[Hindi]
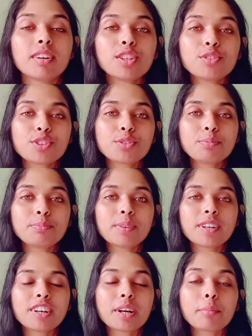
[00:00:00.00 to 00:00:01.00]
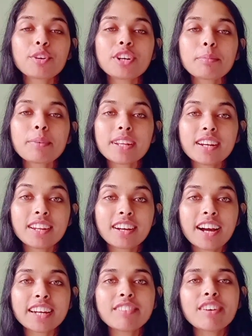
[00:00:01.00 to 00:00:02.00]
यूट्यूब कम्युनिटी में
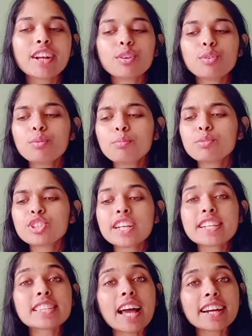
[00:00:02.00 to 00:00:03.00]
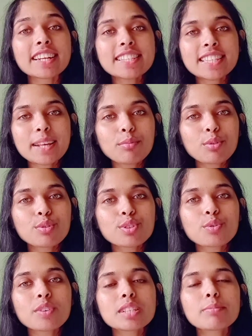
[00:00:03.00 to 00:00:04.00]
लगाने वाली हूँ मुझे एग्जैक्टली सेम दो
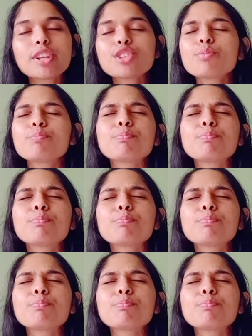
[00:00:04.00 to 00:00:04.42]
स्टोरीज मिले जो